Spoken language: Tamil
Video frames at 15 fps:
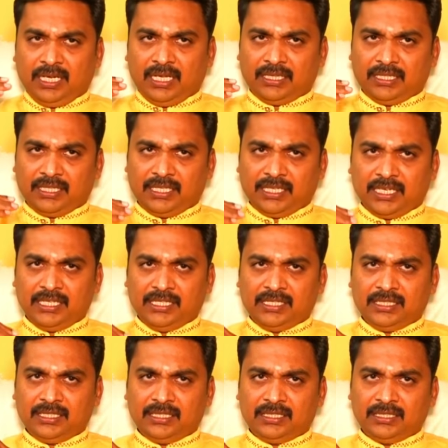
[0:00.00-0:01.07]
அந்த இரண்டு
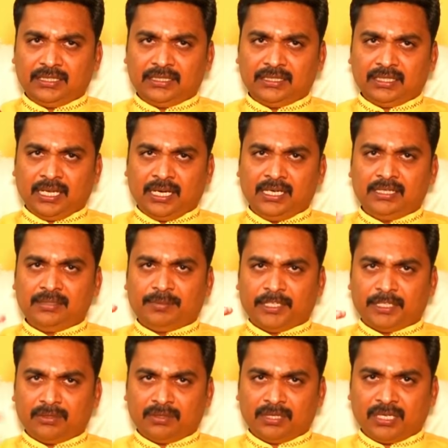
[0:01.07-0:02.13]
நாலு
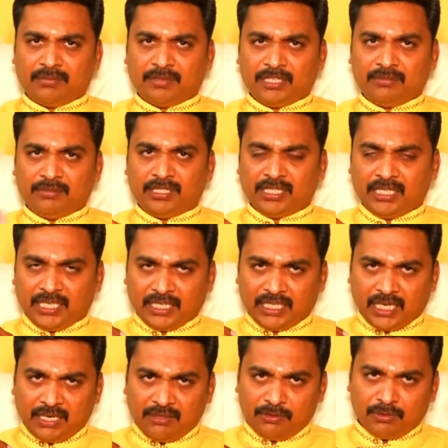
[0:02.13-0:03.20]
பதினொன்றாம் அதிபதிகள்
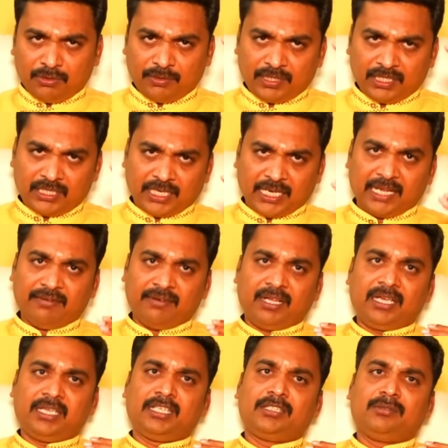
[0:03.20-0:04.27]
எங்கேயாவது ஒரு பக்கம் ட்ராவல்
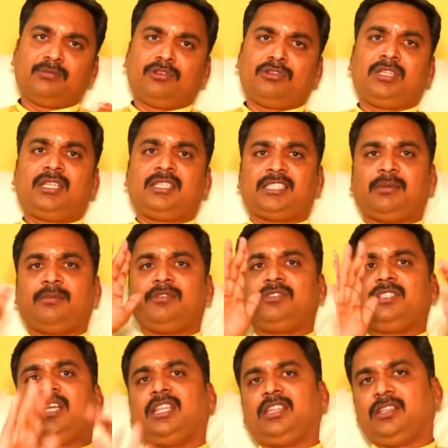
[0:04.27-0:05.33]
இருக்கும்போது தான் அந்த
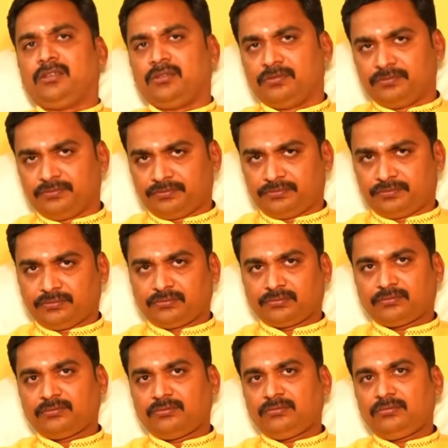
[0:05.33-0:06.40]
சம்பவத்தை நடத்தியிருக்கும்
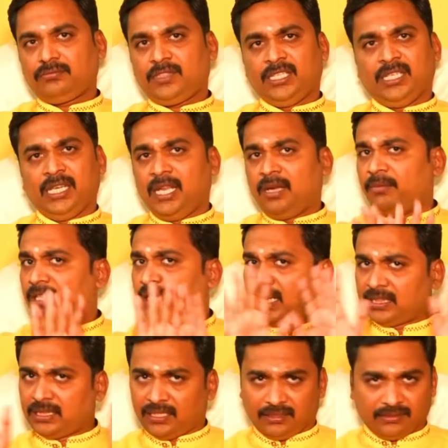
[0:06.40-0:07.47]
இல்லாமல்
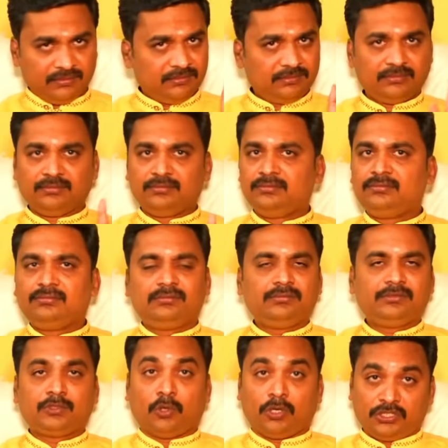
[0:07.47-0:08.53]
நடத்தாது
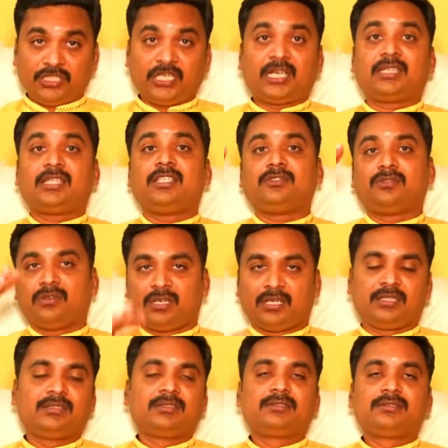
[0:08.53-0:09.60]
கோச்சாரத்துலேயும் சொல்கிறேன்